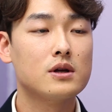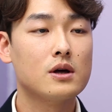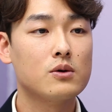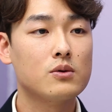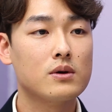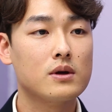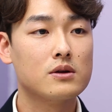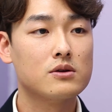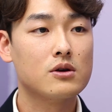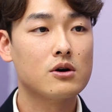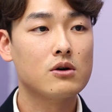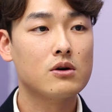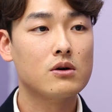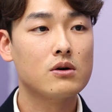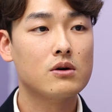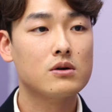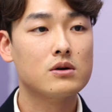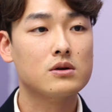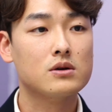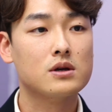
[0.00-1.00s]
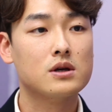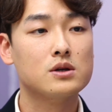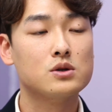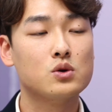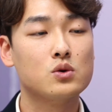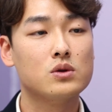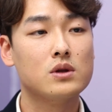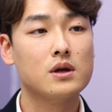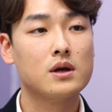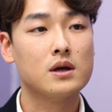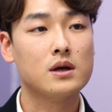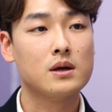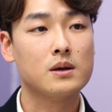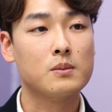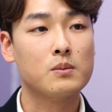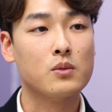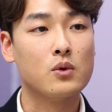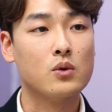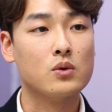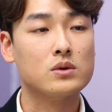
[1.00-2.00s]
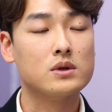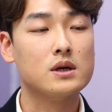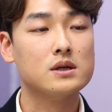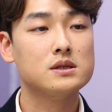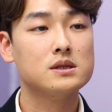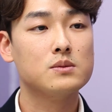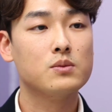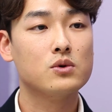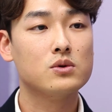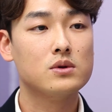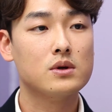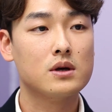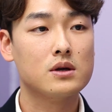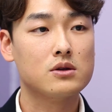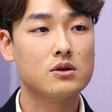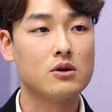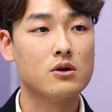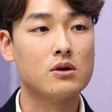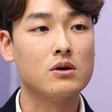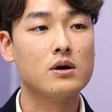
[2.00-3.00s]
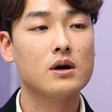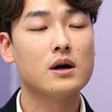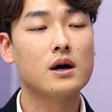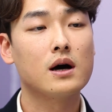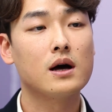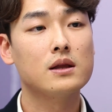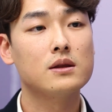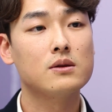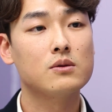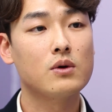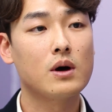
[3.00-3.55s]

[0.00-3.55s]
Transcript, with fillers: 사용해서 기존의 뭐 대시보드에서 한